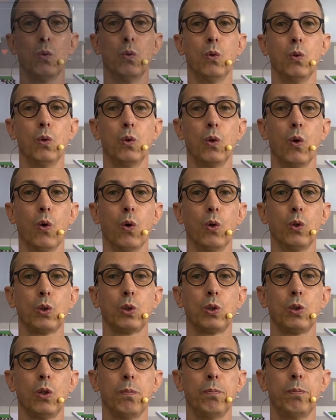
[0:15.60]
un
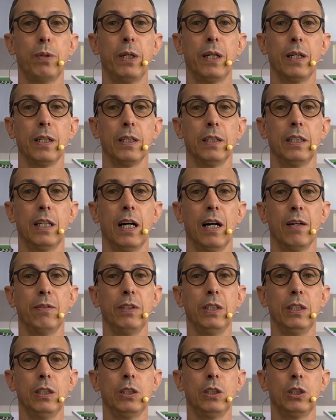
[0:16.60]
corso per
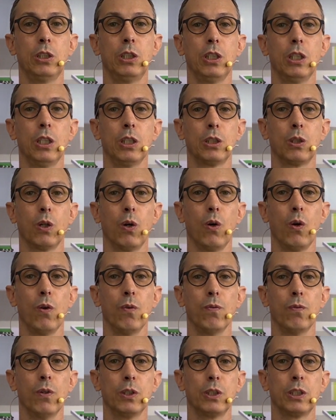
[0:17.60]
DaVinci
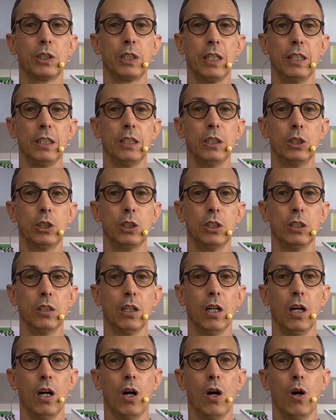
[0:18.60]
Resolve 16,
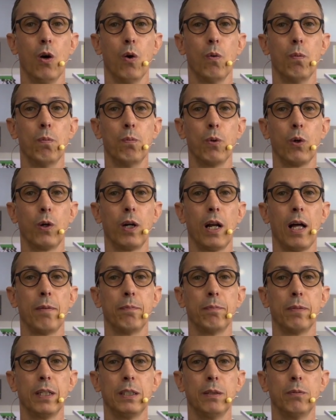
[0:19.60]
un
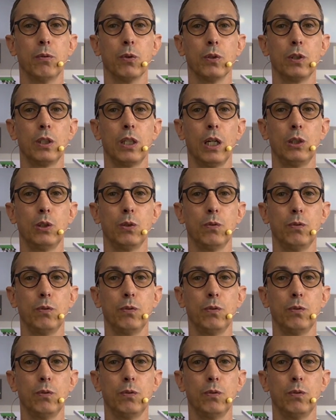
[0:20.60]
programma di montaggio